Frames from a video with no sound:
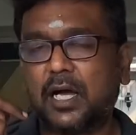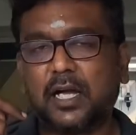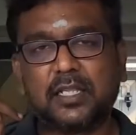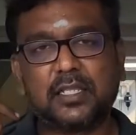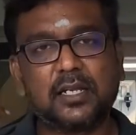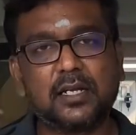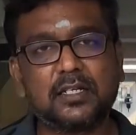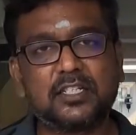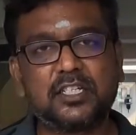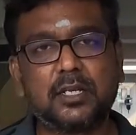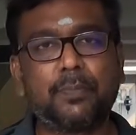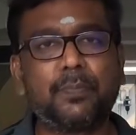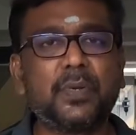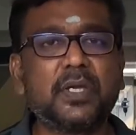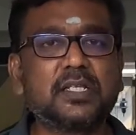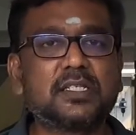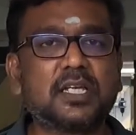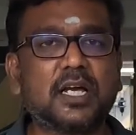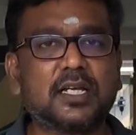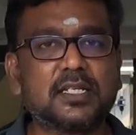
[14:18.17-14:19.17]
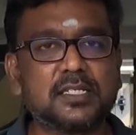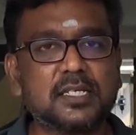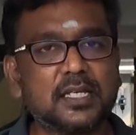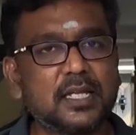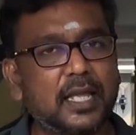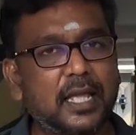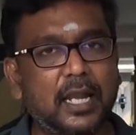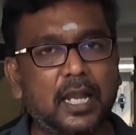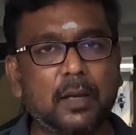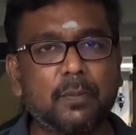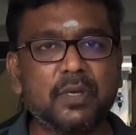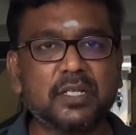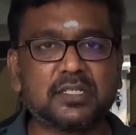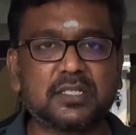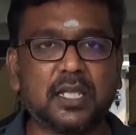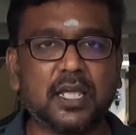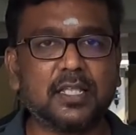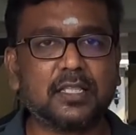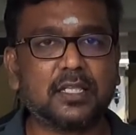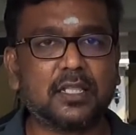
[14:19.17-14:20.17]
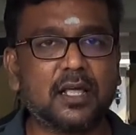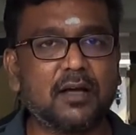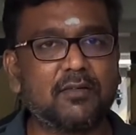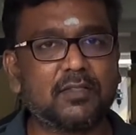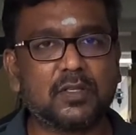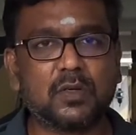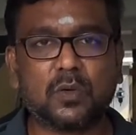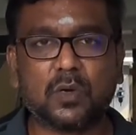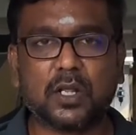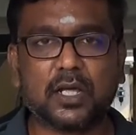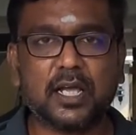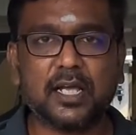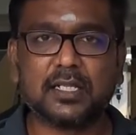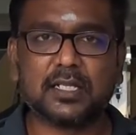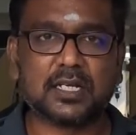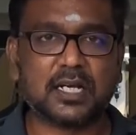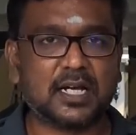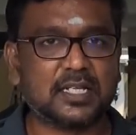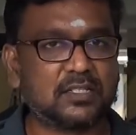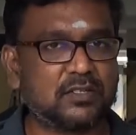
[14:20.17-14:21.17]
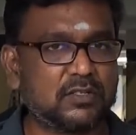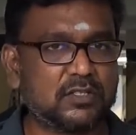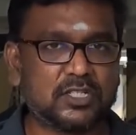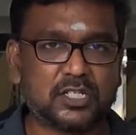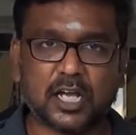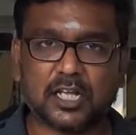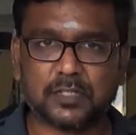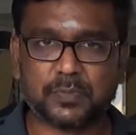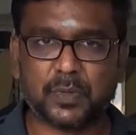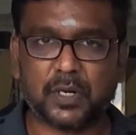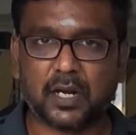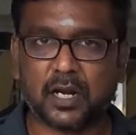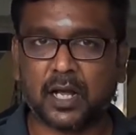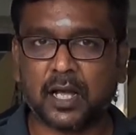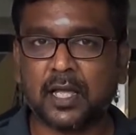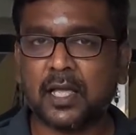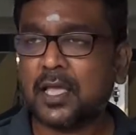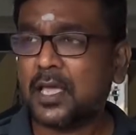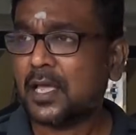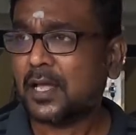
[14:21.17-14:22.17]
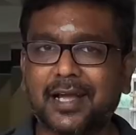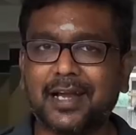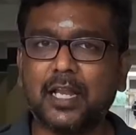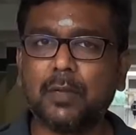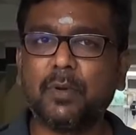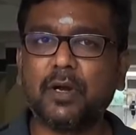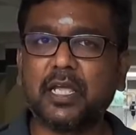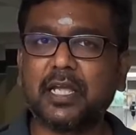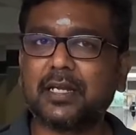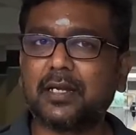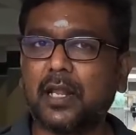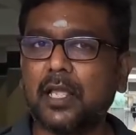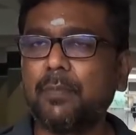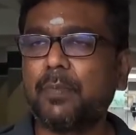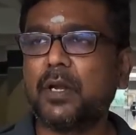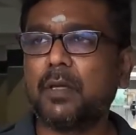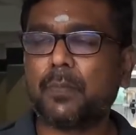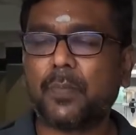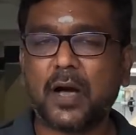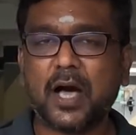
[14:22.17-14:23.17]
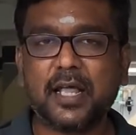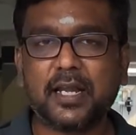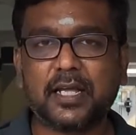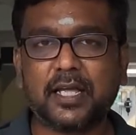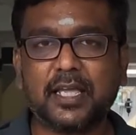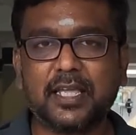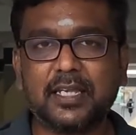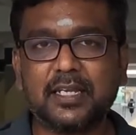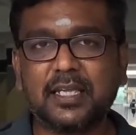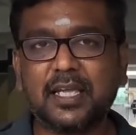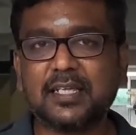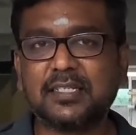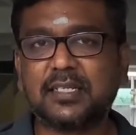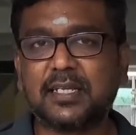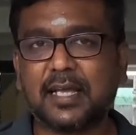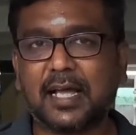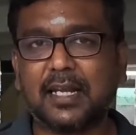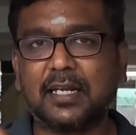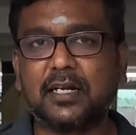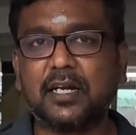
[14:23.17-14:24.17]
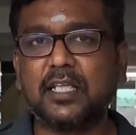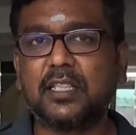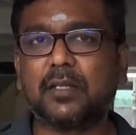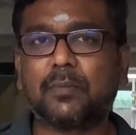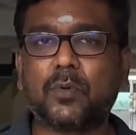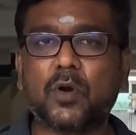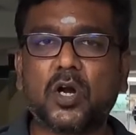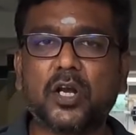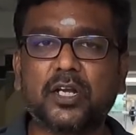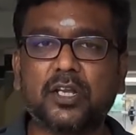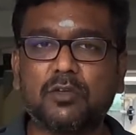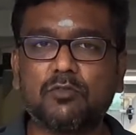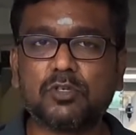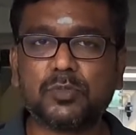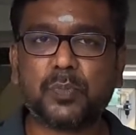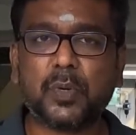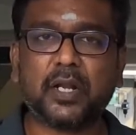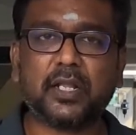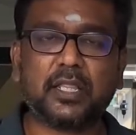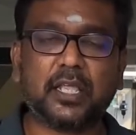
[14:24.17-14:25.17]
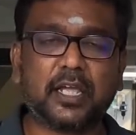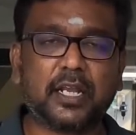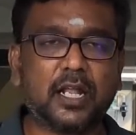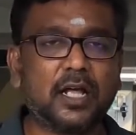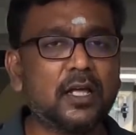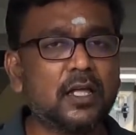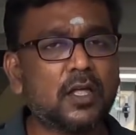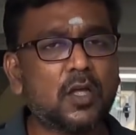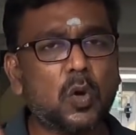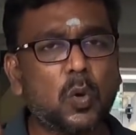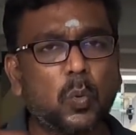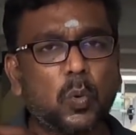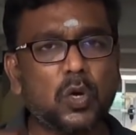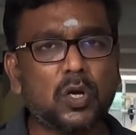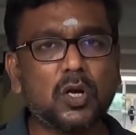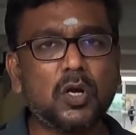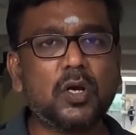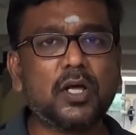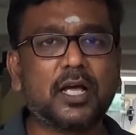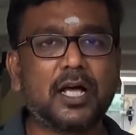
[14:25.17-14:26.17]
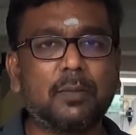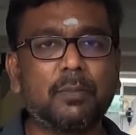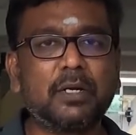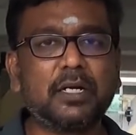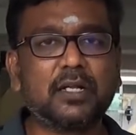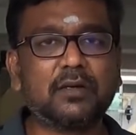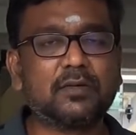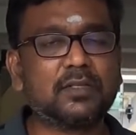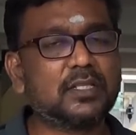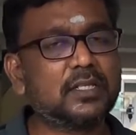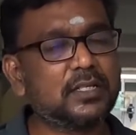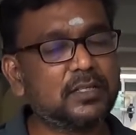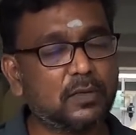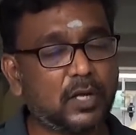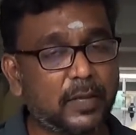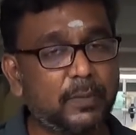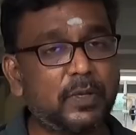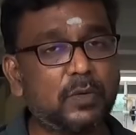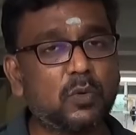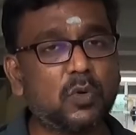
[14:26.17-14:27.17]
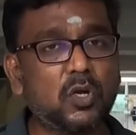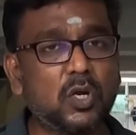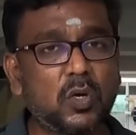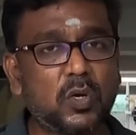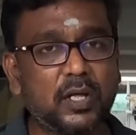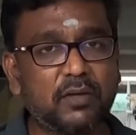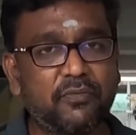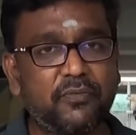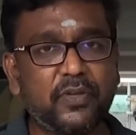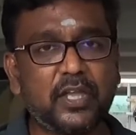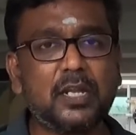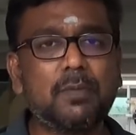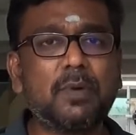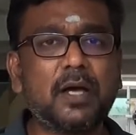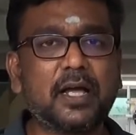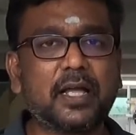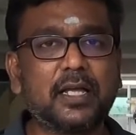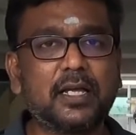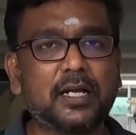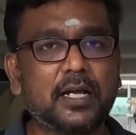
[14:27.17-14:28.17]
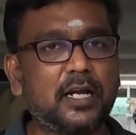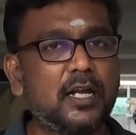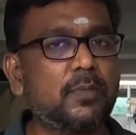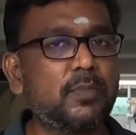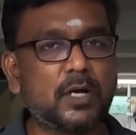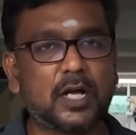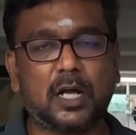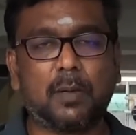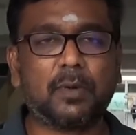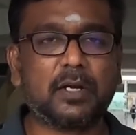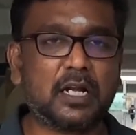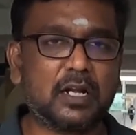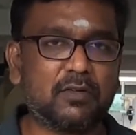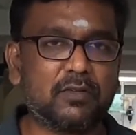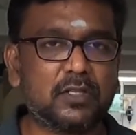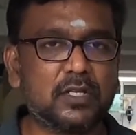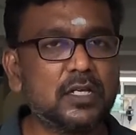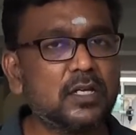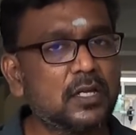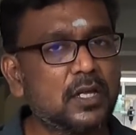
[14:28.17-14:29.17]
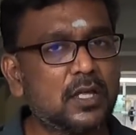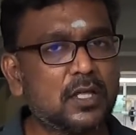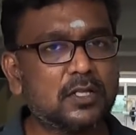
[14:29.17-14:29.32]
அண்ட் தென் ஷிப்பிங் சார்ஜ் எல்லாமே சேர்த்து தான் வந்து உங்களுக்கு அந்த காஸ்ட் வந்து சார்ஜ் பண்ணுறாங்க கண்டிப்பாக நீங்கள் ட்ரை பண்ணி பாருங்கள் இன்கேஸ் நீங்கள் ஆல்ரெடி இந்த ப்ராடக்ட் யூஸ் பண்ணியிருந்தீங்கன்னா உங்களோட கமெண்ட்டை வந்து ஐ மீன் உங்களோட ஃபீட்பேக்கை கண்டிப்பாக கமெண்ட்டில் வந்து